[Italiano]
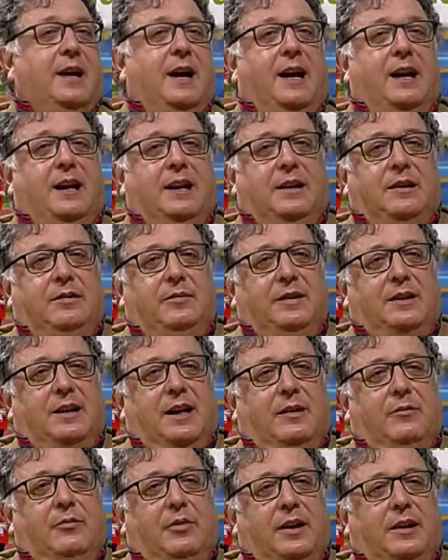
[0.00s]
alle attività
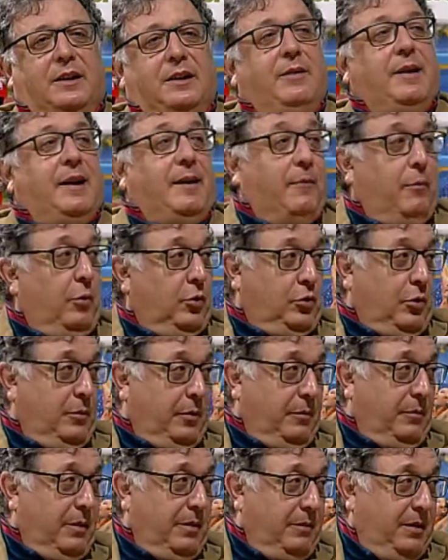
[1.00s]
lavorative che molto
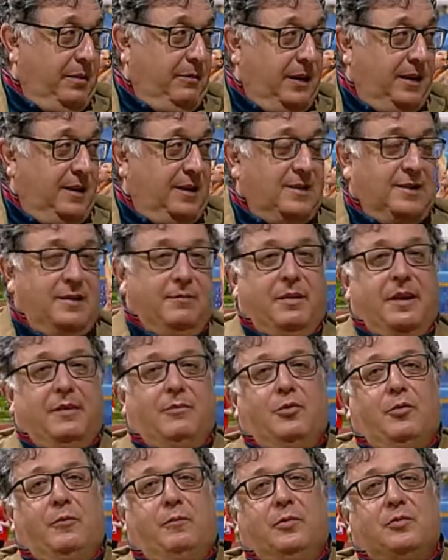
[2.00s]
probabilmente
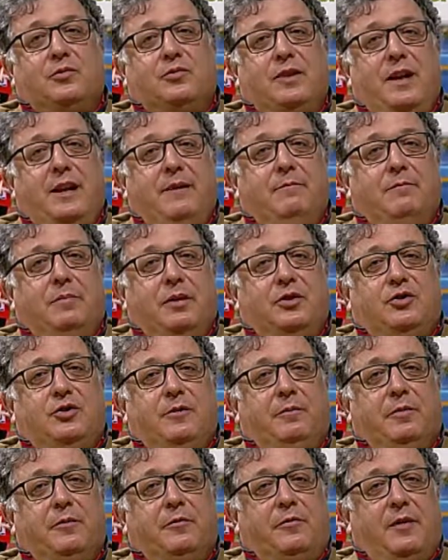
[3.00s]
sembravano più
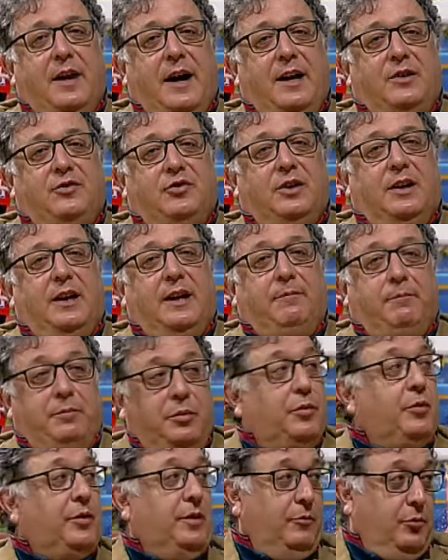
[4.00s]
semplici, più facili e
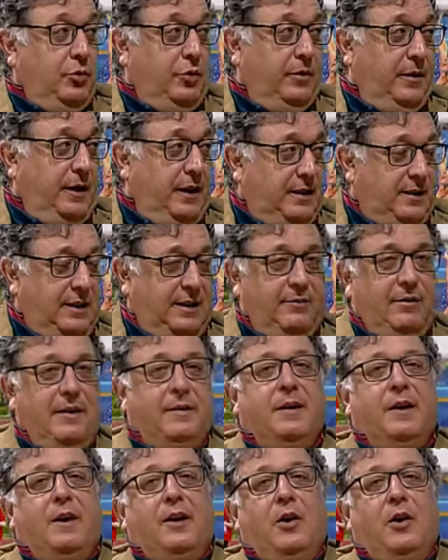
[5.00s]
più remunerative,